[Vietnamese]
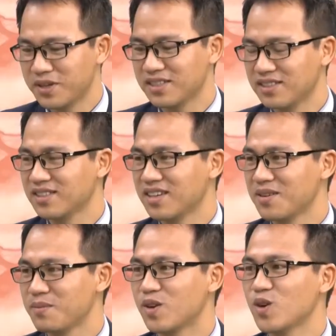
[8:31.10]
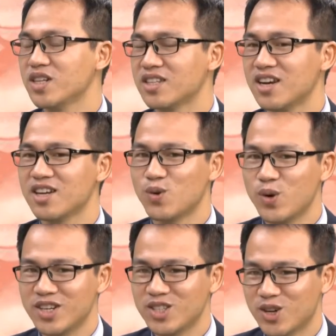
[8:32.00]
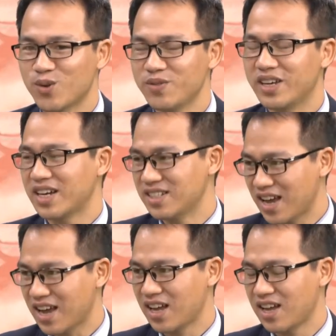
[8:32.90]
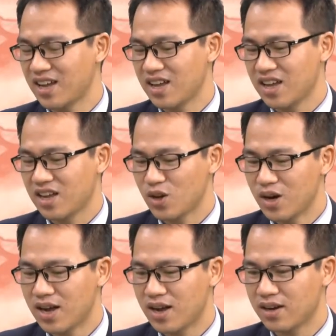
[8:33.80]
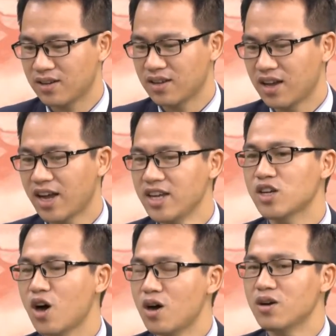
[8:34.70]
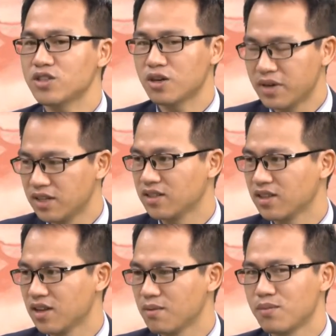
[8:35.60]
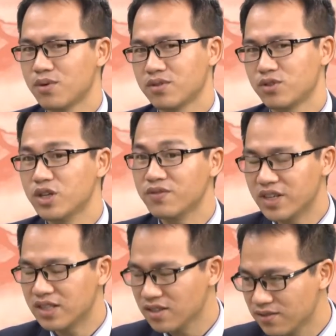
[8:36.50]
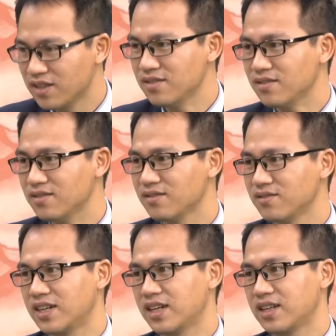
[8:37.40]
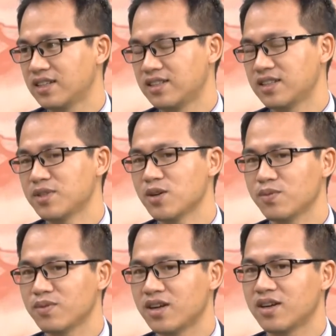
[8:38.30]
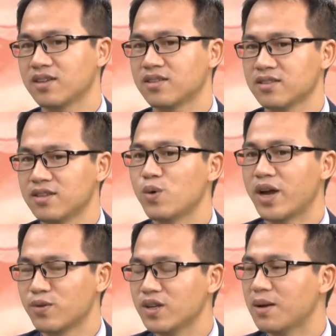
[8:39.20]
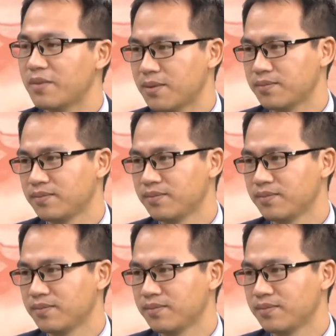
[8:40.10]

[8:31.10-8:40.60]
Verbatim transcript: mình mình có đưa ra lời khuyên cho quý vị khán giả đó là hãy có cho mình một chuyên viên tư vấn về chăm sóc à, sức khỏe cũng như làm đẹp